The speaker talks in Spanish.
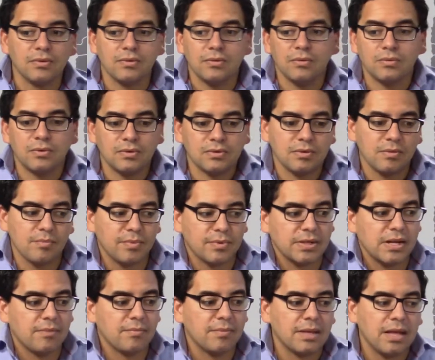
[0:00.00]
cuando uno se
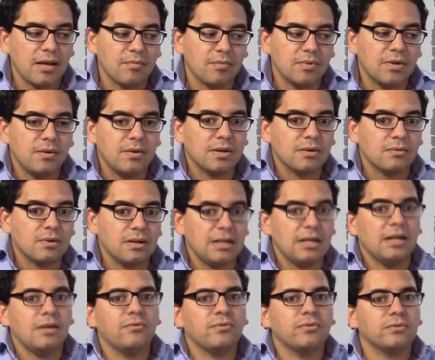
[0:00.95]
pone a mirar, bueno, a ver,
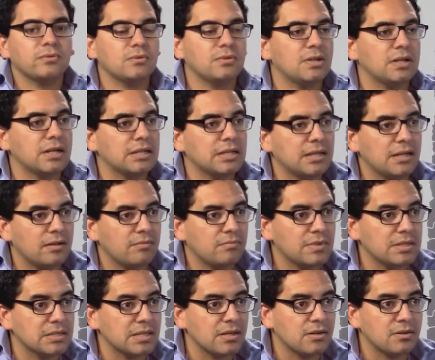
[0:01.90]
¿cuál es el futuro que
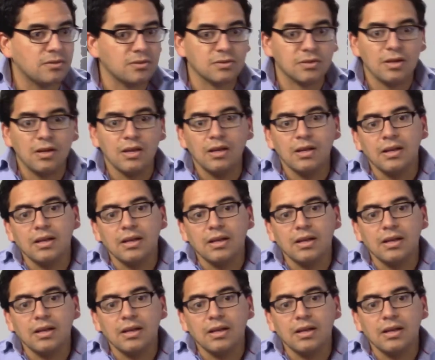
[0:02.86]
tienen mis hijos?